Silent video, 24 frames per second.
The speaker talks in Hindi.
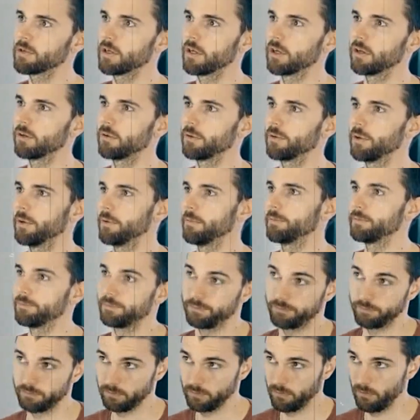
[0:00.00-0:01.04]
रुखसत होते
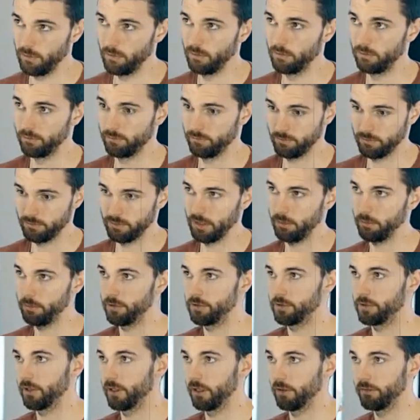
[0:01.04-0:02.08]
होते मौसम सरमा और
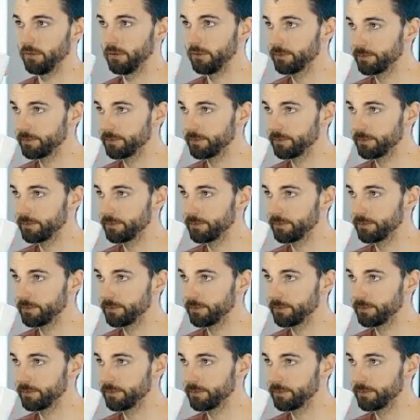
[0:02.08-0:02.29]
आमद